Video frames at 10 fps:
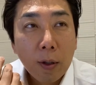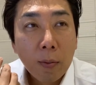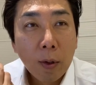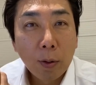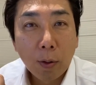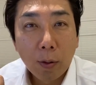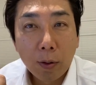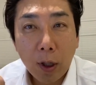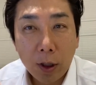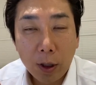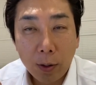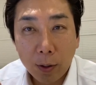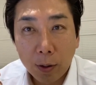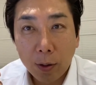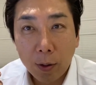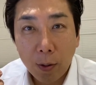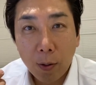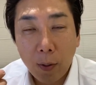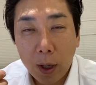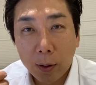まあ、その詳しくその
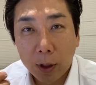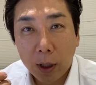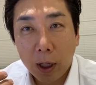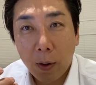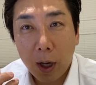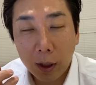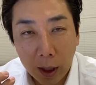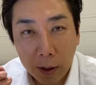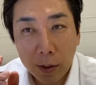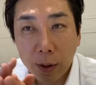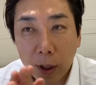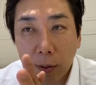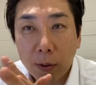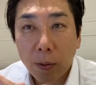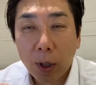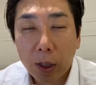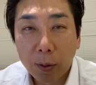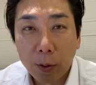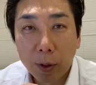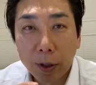オファーの仕方がわからないっていうねお話
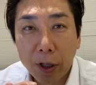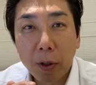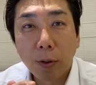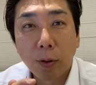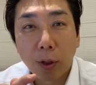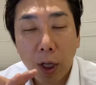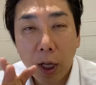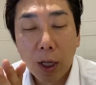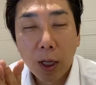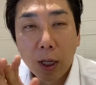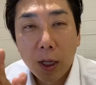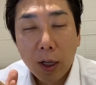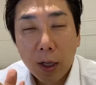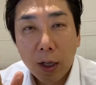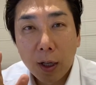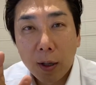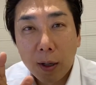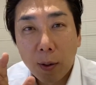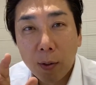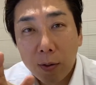もよく聞きますんで
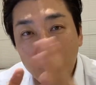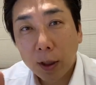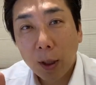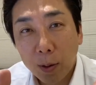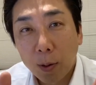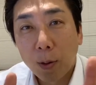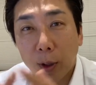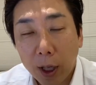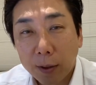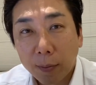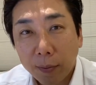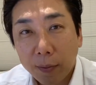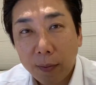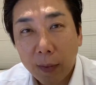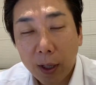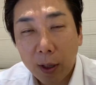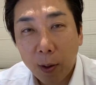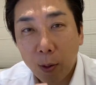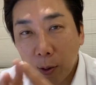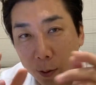えー、オンラインサロンの方で
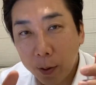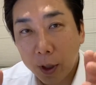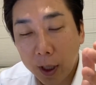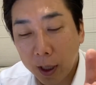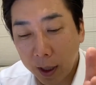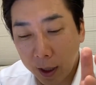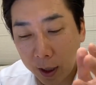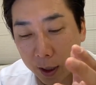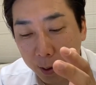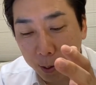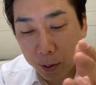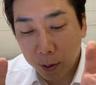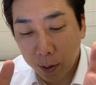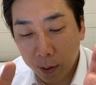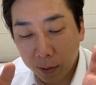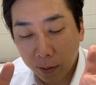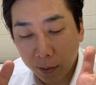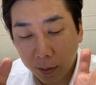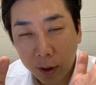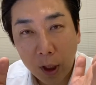こういうふうに、えーと、
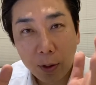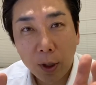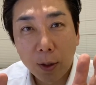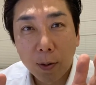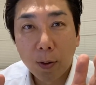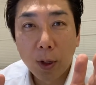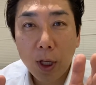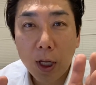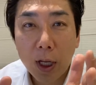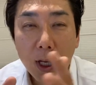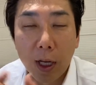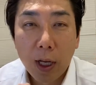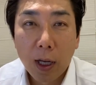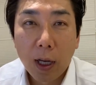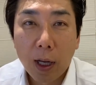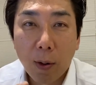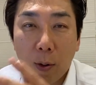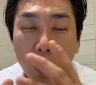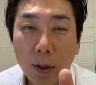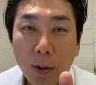DST の方に、えー、
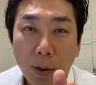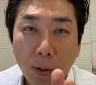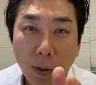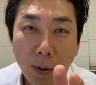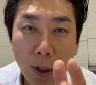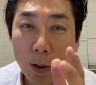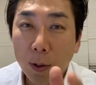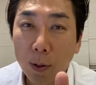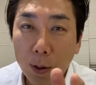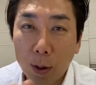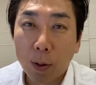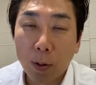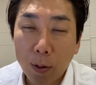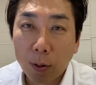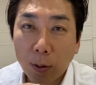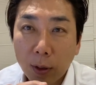オーダーするんですよっていうのを、